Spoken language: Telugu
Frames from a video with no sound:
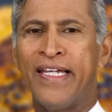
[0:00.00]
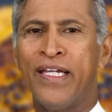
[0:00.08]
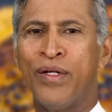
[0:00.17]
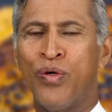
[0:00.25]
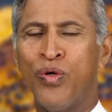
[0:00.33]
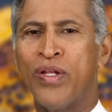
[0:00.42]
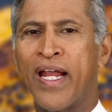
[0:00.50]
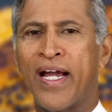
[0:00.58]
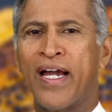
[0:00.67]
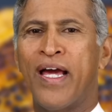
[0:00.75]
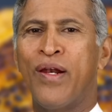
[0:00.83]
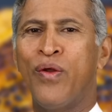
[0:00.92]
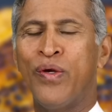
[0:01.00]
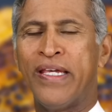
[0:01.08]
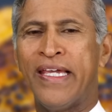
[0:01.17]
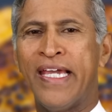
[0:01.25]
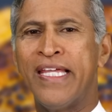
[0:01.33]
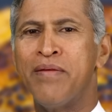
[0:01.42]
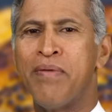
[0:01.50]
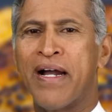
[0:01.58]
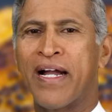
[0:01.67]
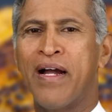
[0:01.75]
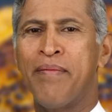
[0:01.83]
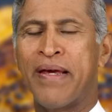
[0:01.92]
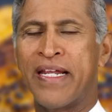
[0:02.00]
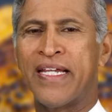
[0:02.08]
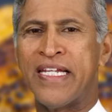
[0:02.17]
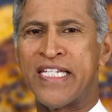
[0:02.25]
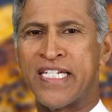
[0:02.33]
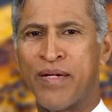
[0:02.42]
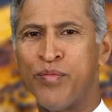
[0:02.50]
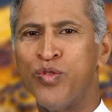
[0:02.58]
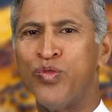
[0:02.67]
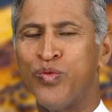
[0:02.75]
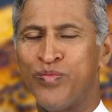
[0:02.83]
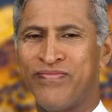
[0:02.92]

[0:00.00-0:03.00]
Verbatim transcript: ఈ రెండు రకాల్లో ఏది బాగా మనకి ఇష్టము